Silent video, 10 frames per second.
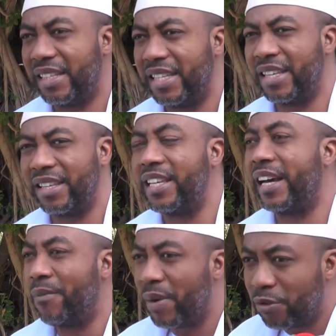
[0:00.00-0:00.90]
qui,
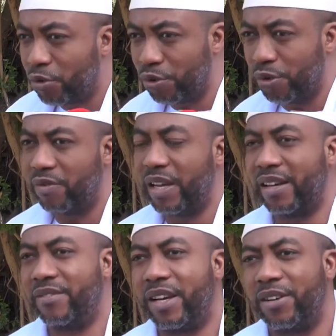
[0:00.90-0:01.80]
ramènent toujours
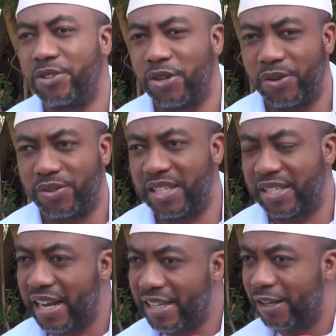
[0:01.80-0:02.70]
vers, vers un dialogue. C'est
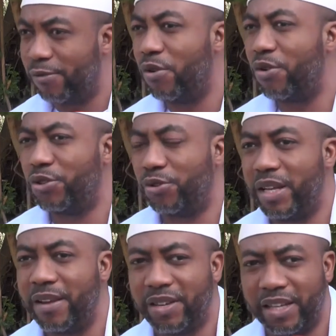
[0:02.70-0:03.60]
cela qu'il faut
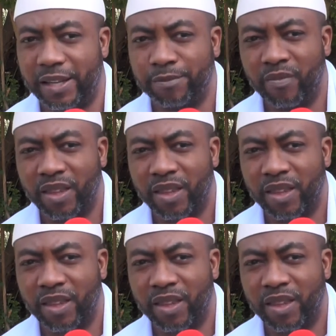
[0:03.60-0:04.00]
aujourd'hui éviter.